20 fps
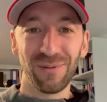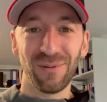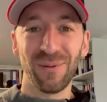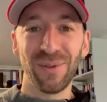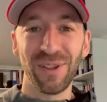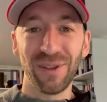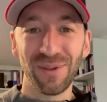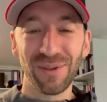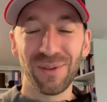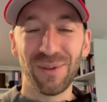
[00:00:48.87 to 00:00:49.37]

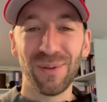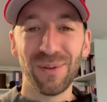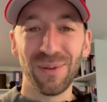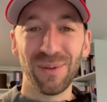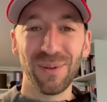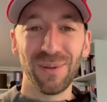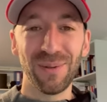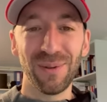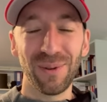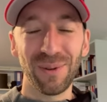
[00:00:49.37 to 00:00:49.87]
on est dans
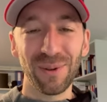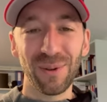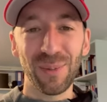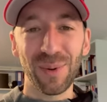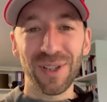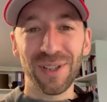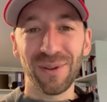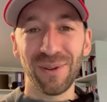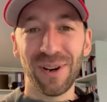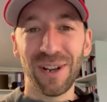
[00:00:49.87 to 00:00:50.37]
une
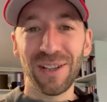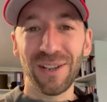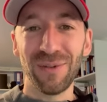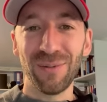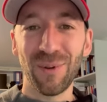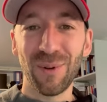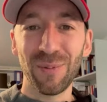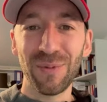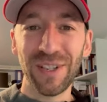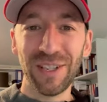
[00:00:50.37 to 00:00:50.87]
entreprise
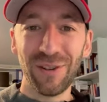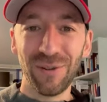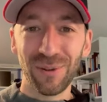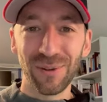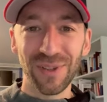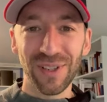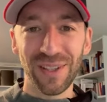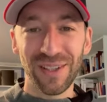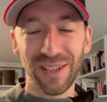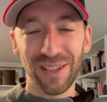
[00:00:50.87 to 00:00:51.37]
relativement petite,
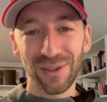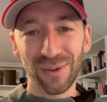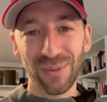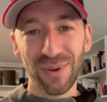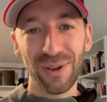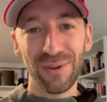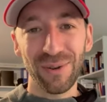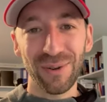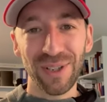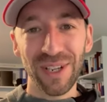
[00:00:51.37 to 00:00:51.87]
donc c'était
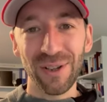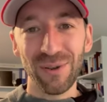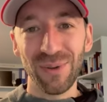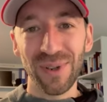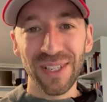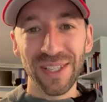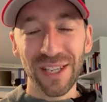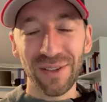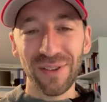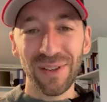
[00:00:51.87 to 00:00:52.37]
soit le gars gars
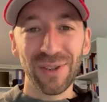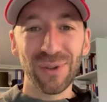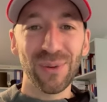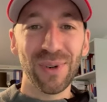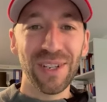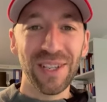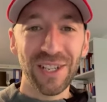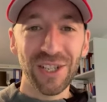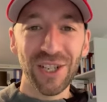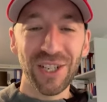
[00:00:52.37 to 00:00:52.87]
du SAV,
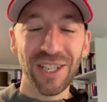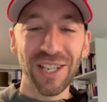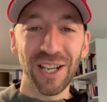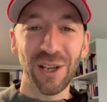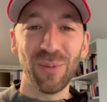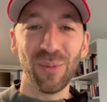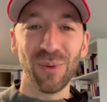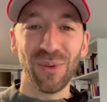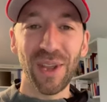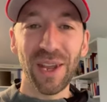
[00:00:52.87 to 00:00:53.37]
soit le DG qui
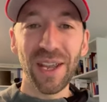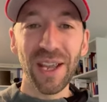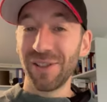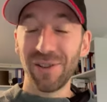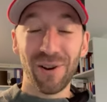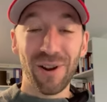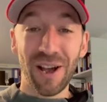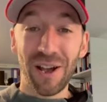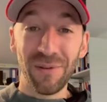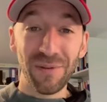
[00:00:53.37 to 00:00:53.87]
répondait,
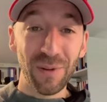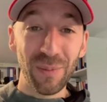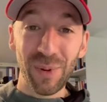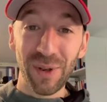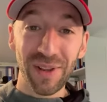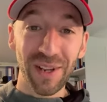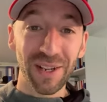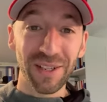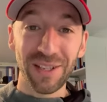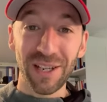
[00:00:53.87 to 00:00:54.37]
ça leur a fait
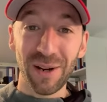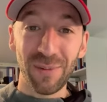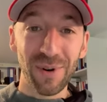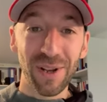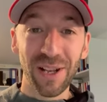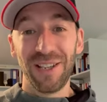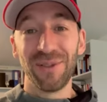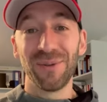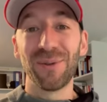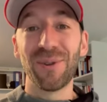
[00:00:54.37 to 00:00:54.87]
péter un câble.
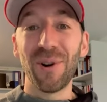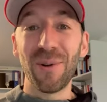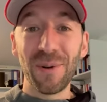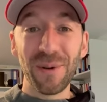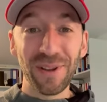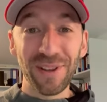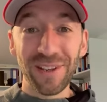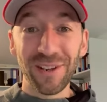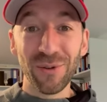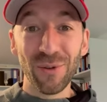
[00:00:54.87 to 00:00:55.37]
Ils ont quand
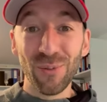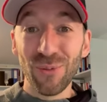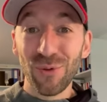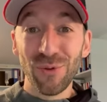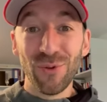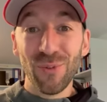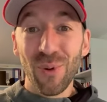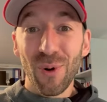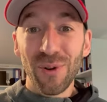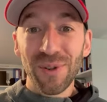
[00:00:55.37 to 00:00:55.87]
même été au
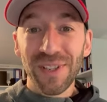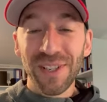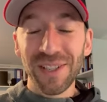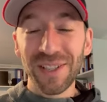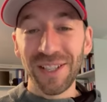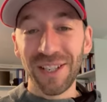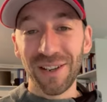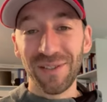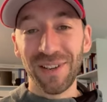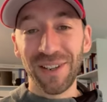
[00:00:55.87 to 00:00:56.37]
bout du
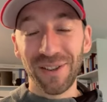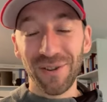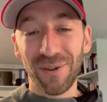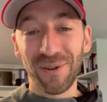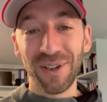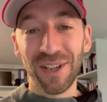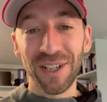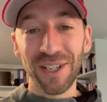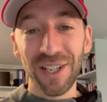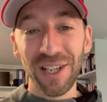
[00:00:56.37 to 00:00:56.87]
process qui avait été
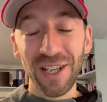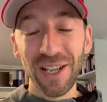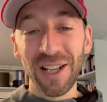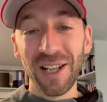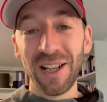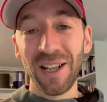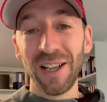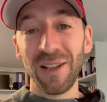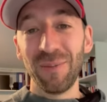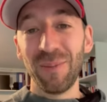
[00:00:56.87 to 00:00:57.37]
engagé,
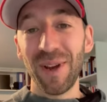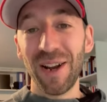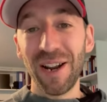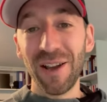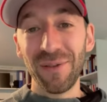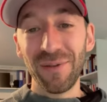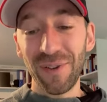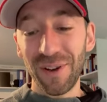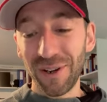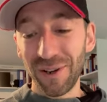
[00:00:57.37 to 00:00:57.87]
mais à
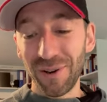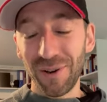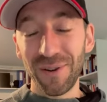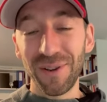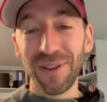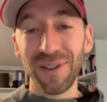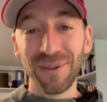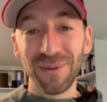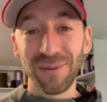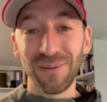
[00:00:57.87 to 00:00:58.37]
la fin, quand
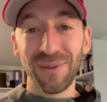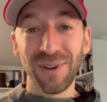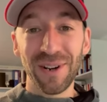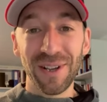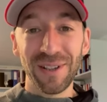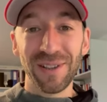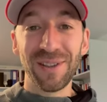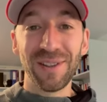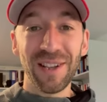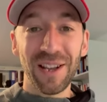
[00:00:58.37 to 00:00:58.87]
ils ont
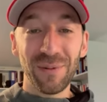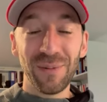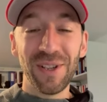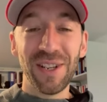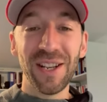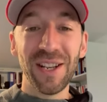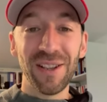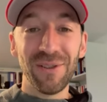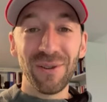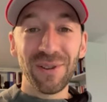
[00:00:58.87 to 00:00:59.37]

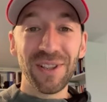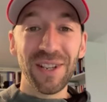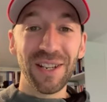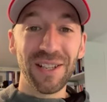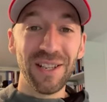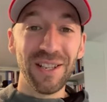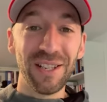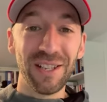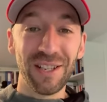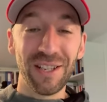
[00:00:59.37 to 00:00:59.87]
terminé la doc
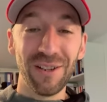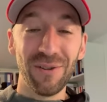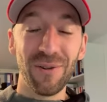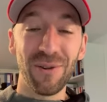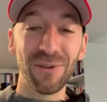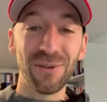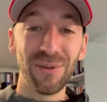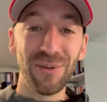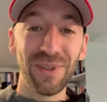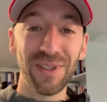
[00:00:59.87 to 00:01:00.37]
technique et qu'ils
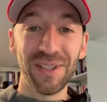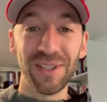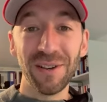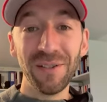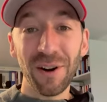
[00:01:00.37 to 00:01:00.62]
l'ont reçu, ils étaient